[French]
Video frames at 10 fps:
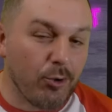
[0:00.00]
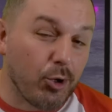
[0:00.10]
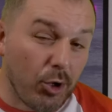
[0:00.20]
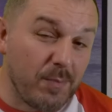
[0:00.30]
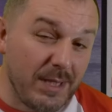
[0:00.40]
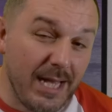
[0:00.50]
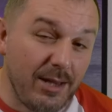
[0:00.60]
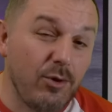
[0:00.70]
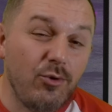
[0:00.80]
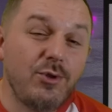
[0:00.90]
de
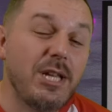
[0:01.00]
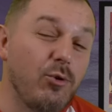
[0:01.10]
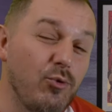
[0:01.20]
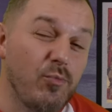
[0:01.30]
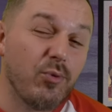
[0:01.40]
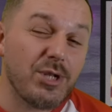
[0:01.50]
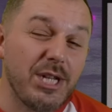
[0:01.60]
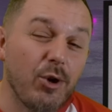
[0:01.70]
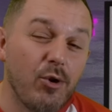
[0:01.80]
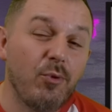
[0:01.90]
croque-mitaine, nous allons nous plonger
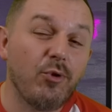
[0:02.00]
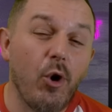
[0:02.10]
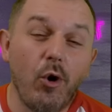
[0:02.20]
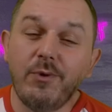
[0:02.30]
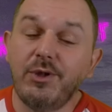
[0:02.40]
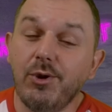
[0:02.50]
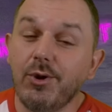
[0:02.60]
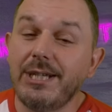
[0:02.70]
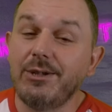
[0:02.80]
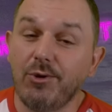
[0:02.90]
dans le monde
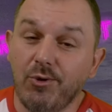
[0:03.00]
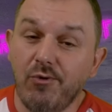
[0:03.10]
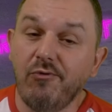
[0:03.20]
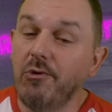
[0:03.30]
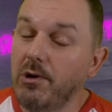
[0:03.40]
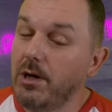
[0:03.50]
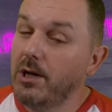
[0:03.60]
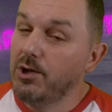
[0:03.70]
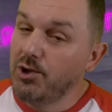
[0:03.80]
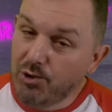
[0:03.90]
obscur qui se trouve
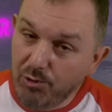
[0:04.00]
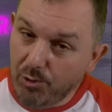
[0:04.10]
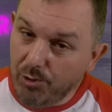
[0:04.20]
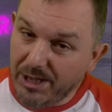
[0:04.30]
sous nos